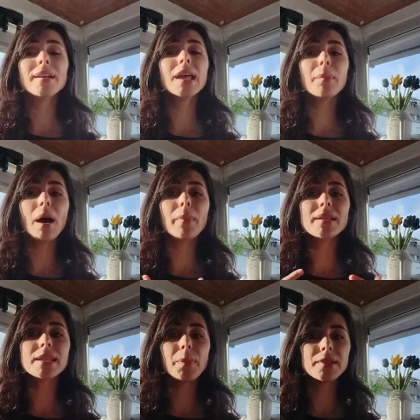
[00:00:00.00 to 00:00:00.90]
Tamamen
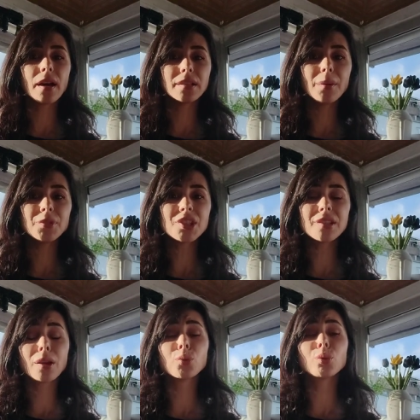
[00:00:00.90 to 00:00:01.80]
sapasağlam
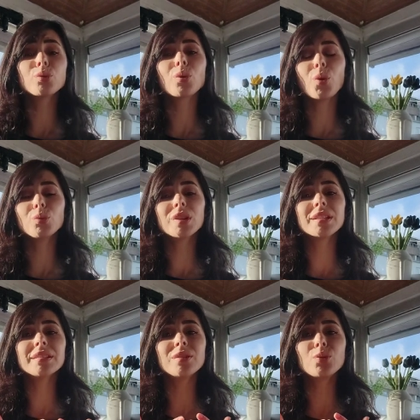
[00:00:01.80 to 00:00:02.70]
dişler. Doktor
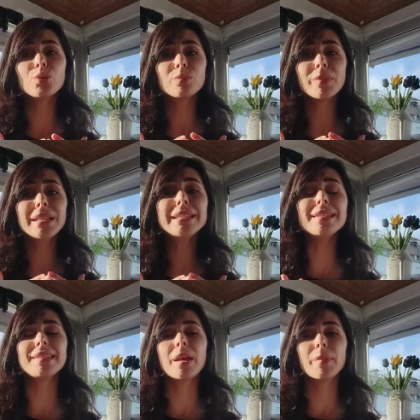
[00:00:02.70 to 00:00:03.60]
onların küçültmeyi hiç
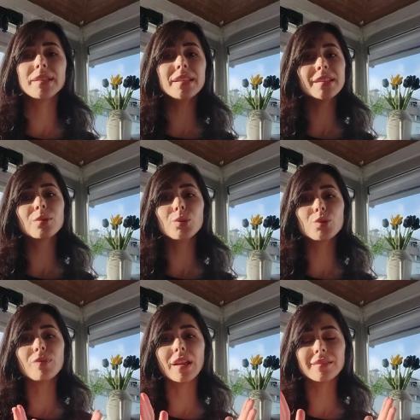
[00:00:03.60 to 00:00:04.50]
istemedi. Dedi ki
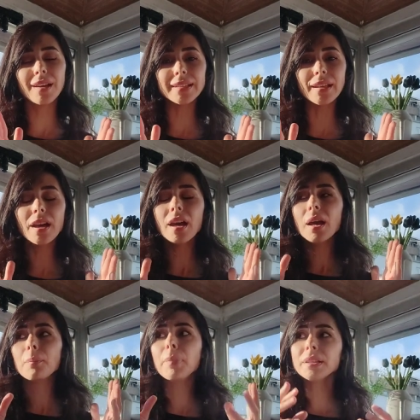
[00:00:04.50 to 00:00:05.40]
lütfen hani
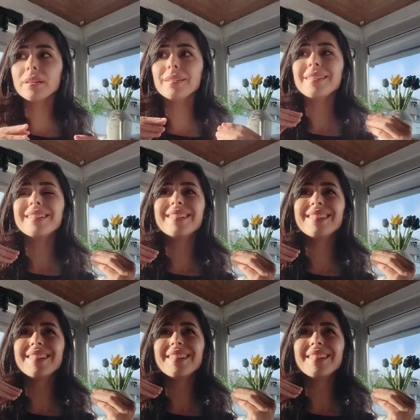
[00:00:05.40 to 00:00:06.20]
bana e,